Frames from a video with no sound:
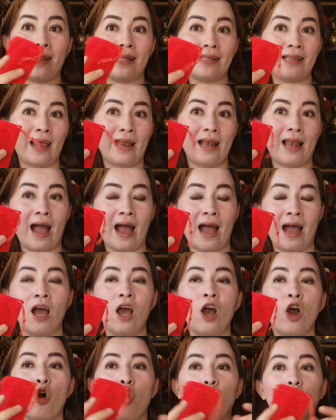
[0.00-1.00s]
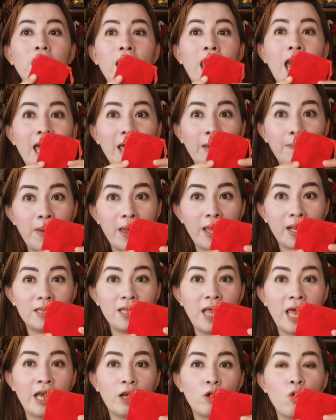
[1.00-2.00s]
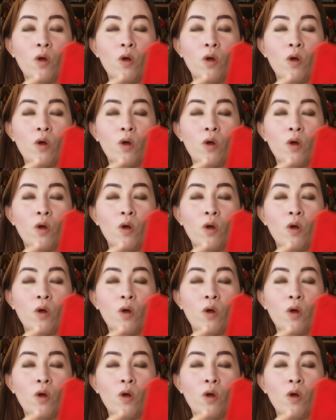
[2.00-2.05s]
na tela or kaya ay berde.